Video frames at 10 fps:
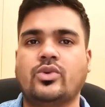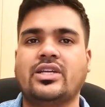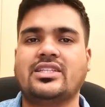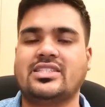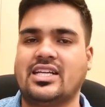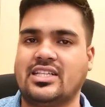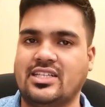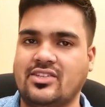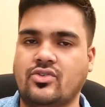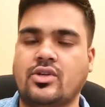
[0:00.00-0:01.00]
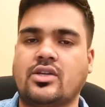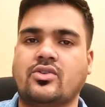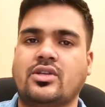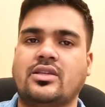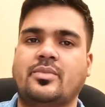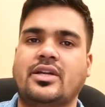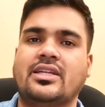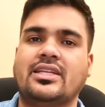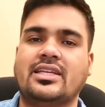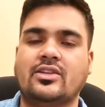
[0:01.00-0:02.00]
উনি চাকরি ডিজনার করাতে
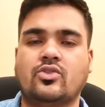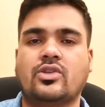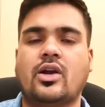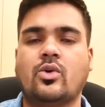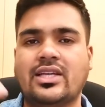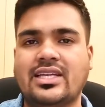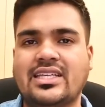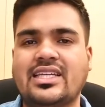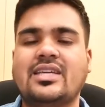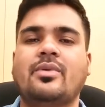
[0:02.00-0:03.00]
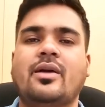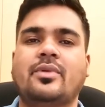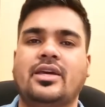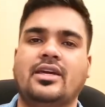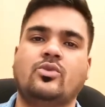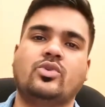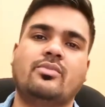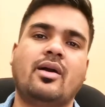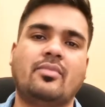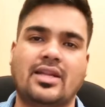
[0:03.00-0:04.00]
পারেননি তো তাহলে কিভাবে
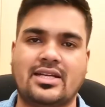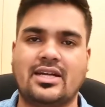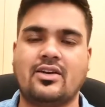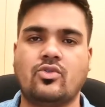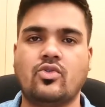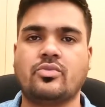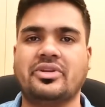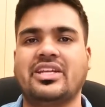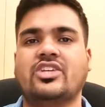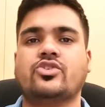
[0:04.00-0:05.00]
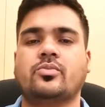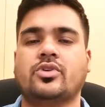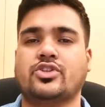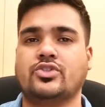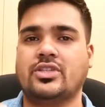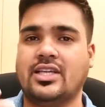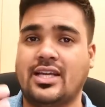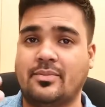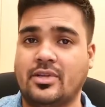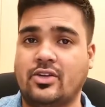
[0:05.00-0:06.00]
উনি মামলাটা করবেন এ সম্পর্কে যদি
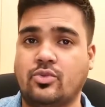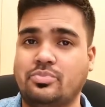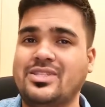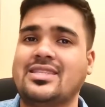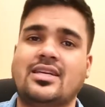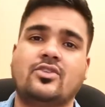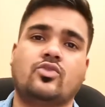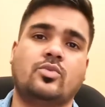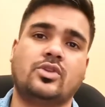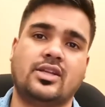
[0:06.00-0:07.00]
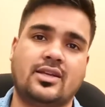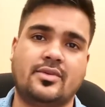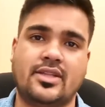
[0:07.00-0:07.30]
আপনি একটু বিস্তারিত বলতেন